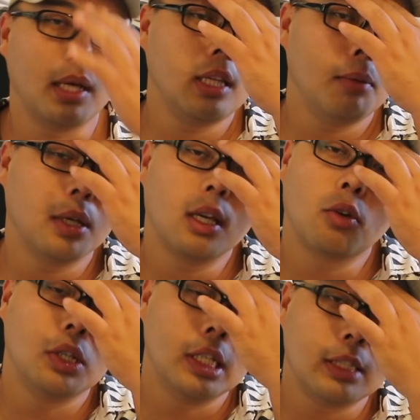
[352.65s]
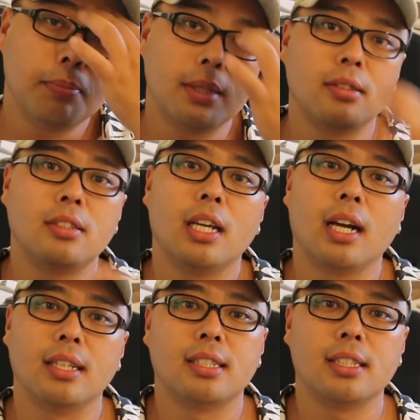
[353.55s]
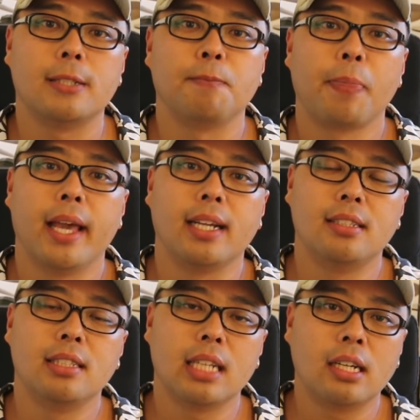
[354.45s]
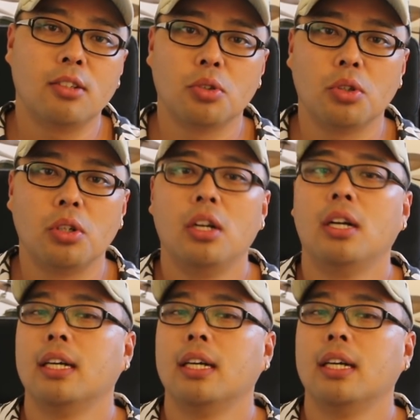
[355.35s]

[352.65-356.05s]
팬데믹이 굉장히 심했을 때 같이 그 상황으로